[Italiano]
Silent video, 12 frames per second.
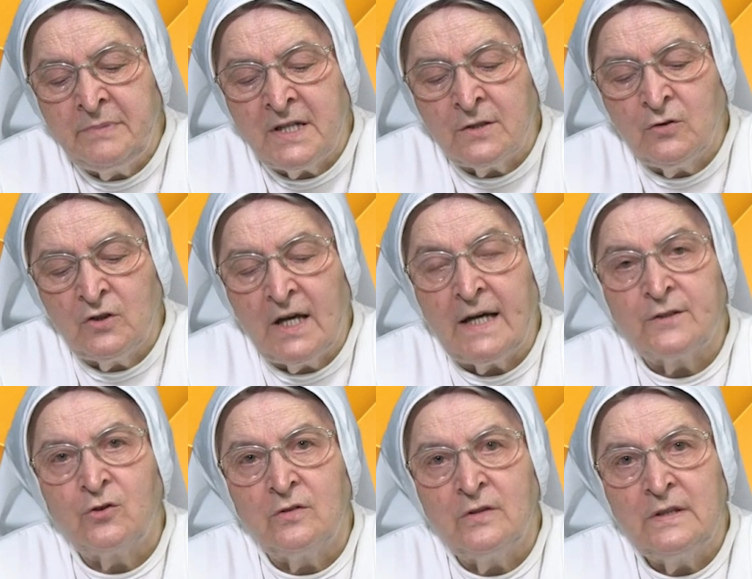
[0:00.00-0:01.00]

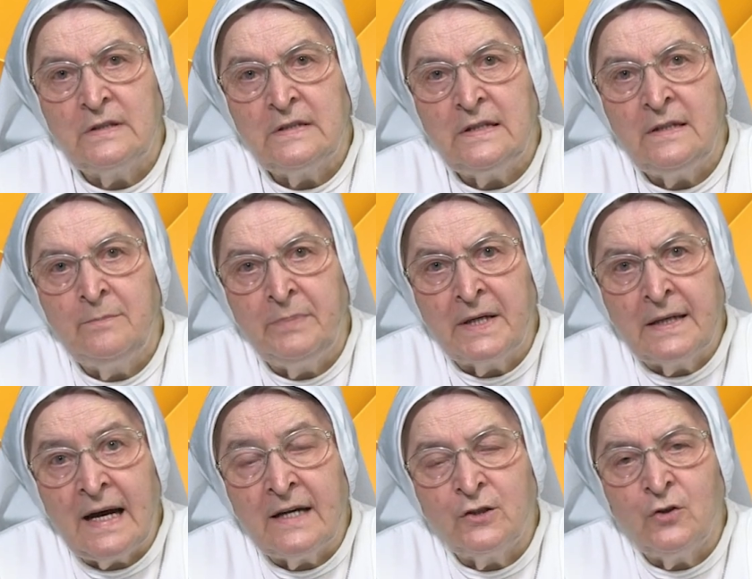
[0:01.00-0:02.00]
perdonato il
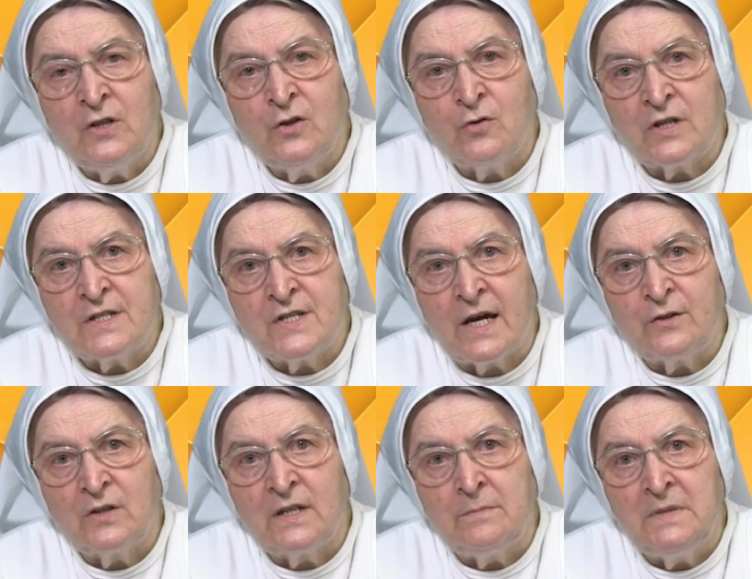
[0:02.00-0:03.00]
peccato è
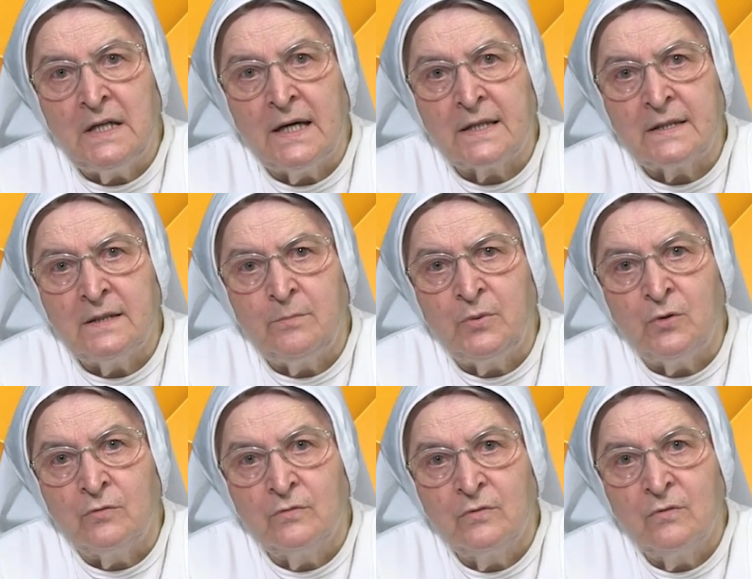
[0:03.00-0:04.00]
incoraggiato a camminare di
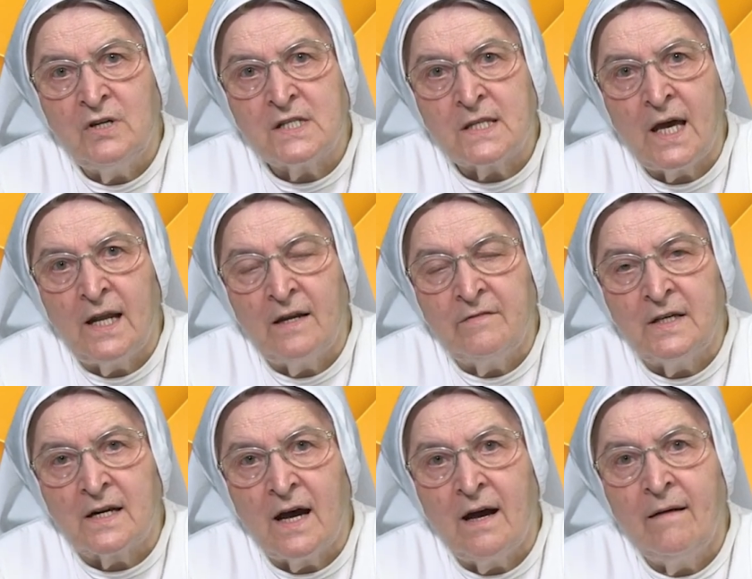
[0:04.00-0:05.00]
più. Questa è la
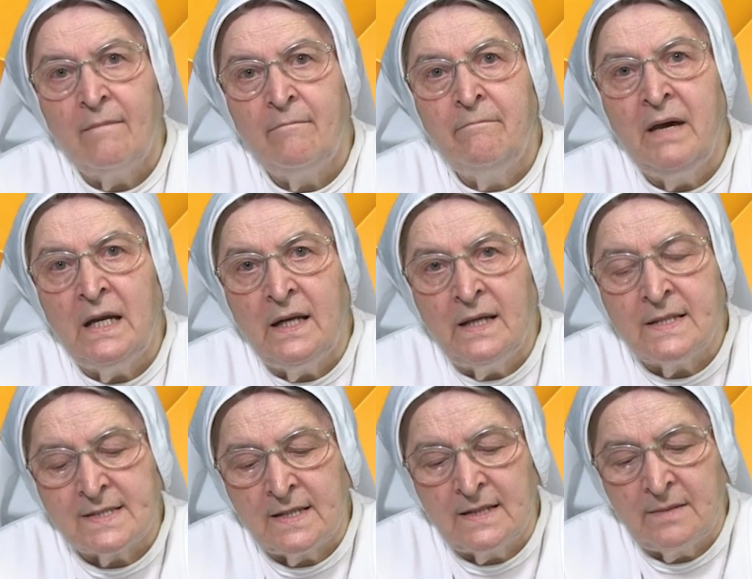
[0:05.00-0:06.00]
vera
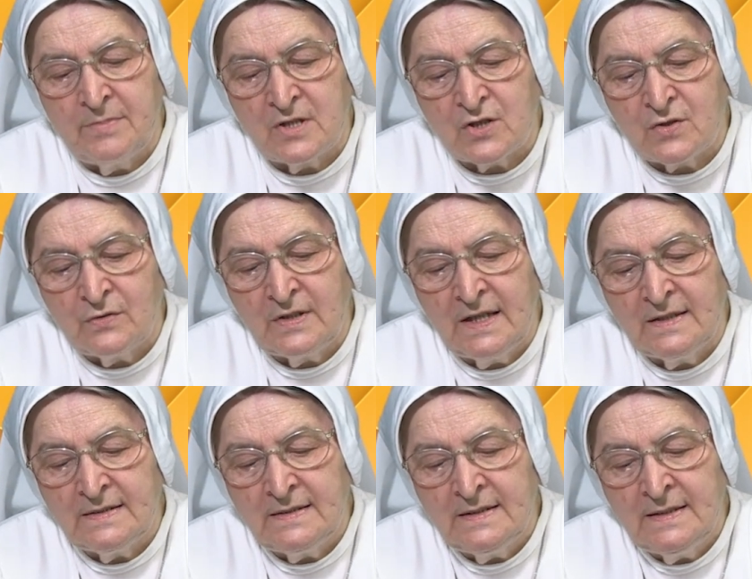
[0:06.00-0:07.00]
bellezza della persona.
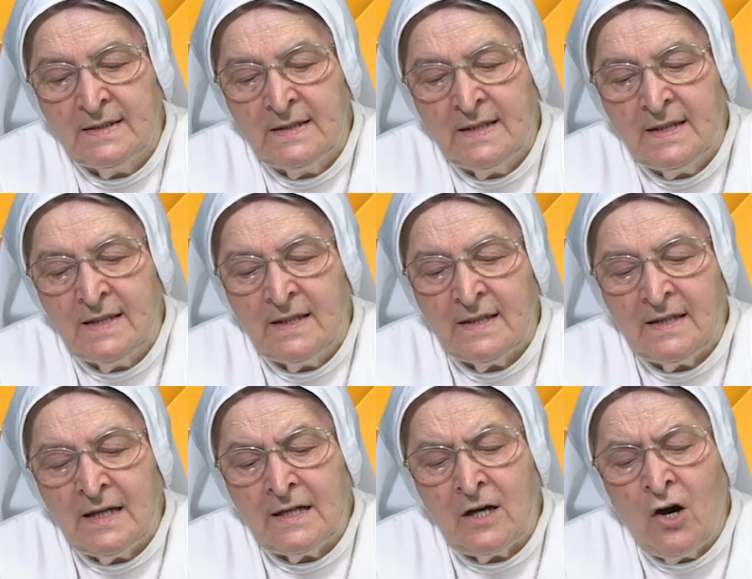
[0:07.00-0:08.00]

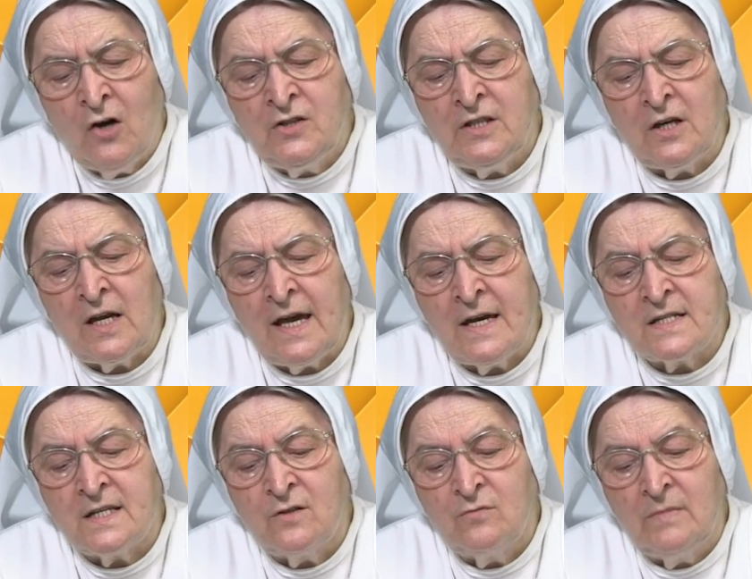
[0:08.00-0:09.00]
La, ogni
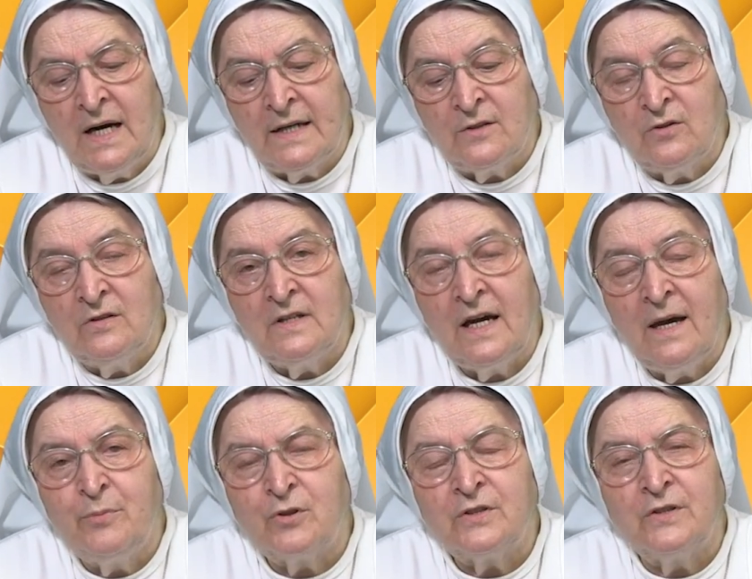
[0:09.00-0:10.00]
essere umano
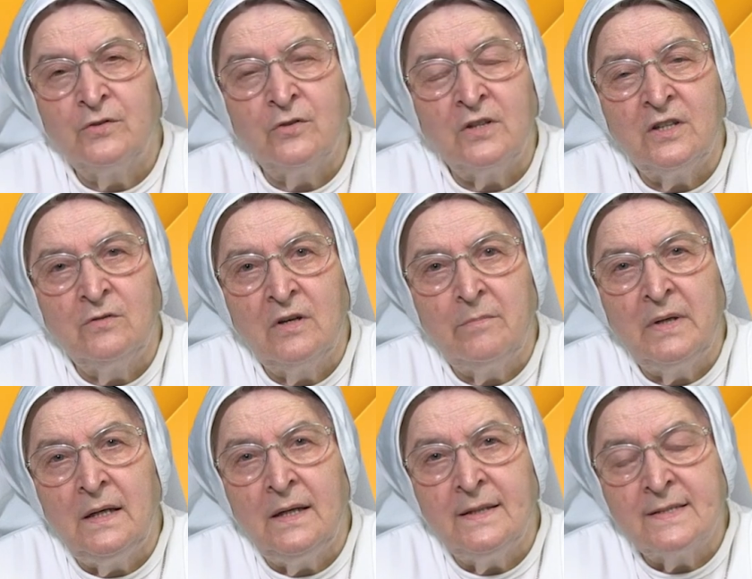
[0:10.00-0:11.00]
è portatore di una
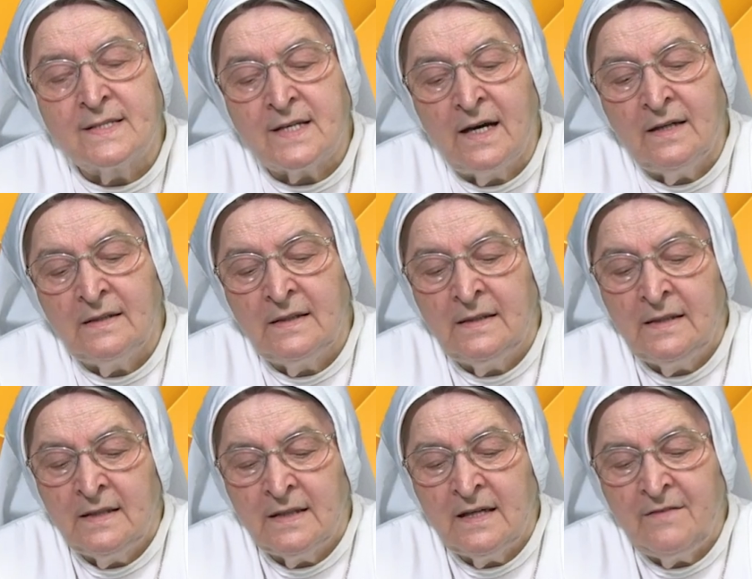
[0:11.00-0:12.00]
bellezza
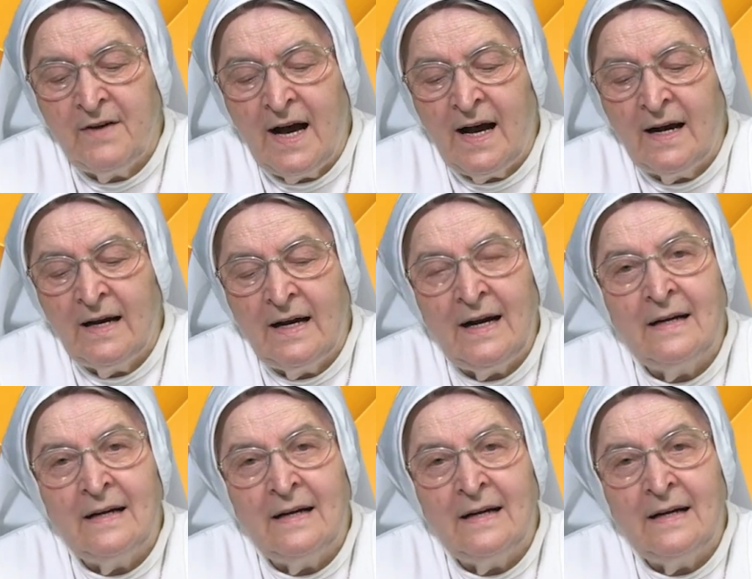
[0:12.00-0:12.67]
che va